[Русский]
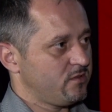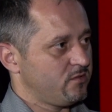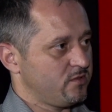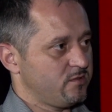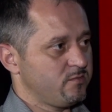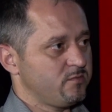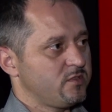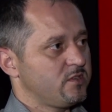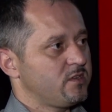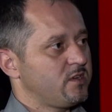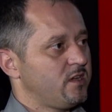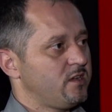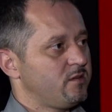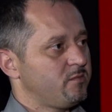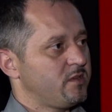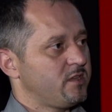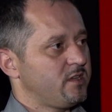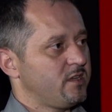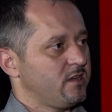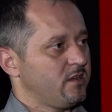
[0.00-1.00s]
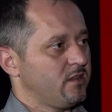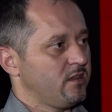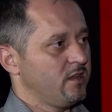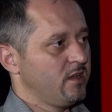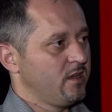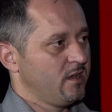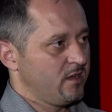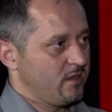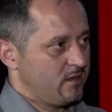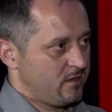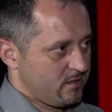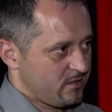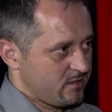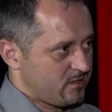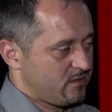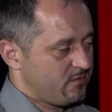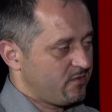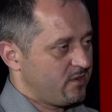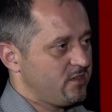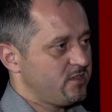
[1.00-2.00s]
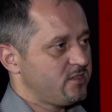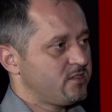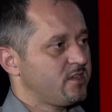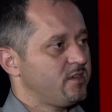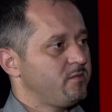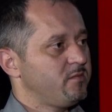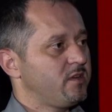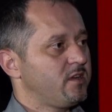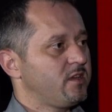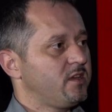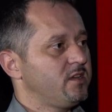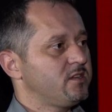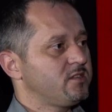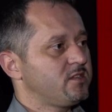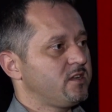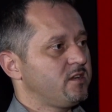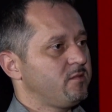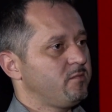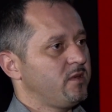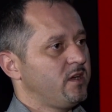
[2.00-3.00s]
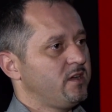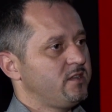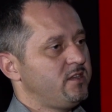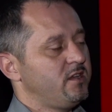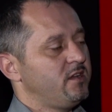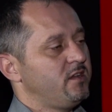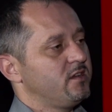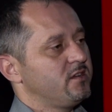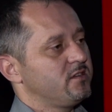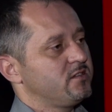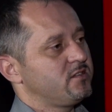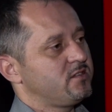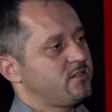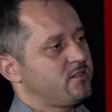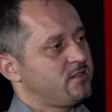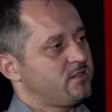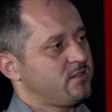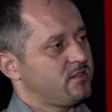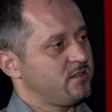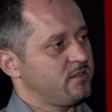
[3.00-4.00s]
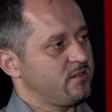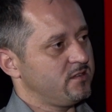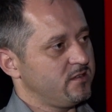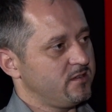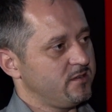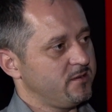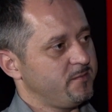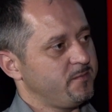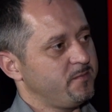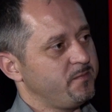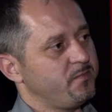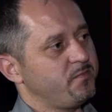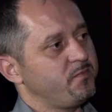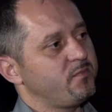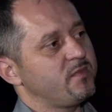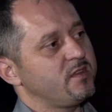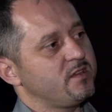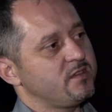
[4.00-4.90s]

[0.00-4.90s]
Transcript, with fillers: то есть музыкальный материал с симфоническим оркестром, отдельно с, э, эм,